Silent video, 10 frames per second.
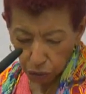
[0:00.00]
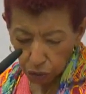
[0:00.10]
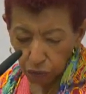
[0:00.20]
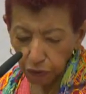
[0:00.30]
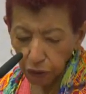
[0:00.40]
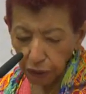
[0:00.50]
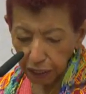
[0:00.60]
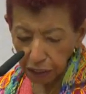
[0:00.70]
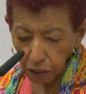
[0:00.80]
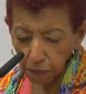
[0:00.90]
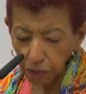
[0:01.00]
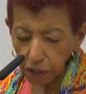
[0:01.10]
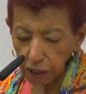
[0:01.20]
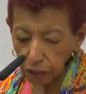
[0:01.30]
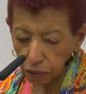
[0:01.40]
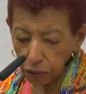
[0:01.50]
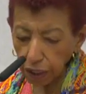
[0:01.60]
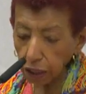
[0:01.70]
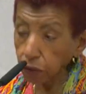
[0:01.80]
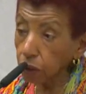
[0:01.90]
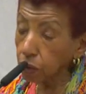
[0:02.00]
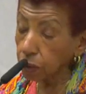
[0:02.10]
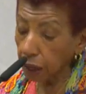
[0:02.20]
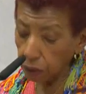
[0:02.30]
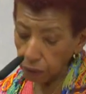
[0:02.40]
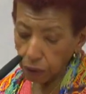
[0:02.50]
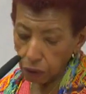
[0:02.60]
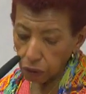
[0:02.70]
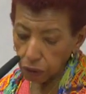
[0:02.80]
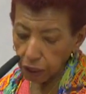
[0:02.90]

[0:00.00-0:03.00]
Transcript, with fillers: 1,5% do território rural, o que